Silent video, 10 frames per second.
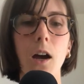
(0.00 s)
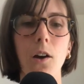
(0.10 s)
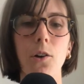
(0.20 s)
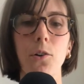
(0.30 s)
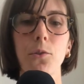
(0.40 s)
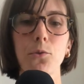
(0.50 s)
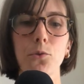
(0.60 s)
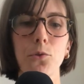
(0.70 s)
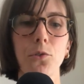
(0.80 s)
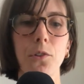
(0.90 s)
euh,
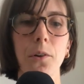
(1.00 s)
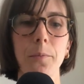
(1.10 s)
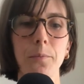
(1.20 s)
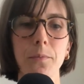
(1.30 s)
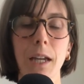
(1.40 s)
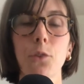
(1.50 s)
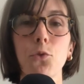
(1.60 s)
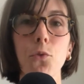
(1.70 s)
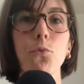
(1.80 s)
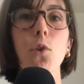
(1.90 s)
euh, un
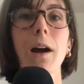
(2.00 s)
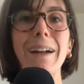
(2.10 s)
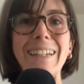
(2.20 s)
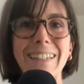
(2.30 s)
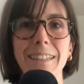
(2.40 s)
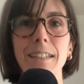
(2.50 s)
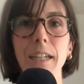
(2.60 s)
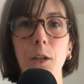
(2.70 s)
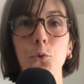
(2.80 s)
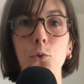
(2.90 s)
devoir éthique,
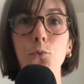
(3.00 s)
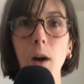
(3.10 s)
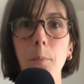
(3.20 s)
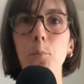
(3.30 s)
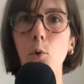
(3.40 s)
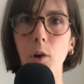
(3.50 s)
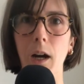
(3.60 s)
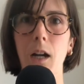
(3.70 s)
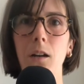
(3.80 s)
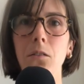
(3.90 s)
un devoir
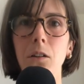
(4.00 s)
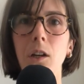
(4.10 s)
moral,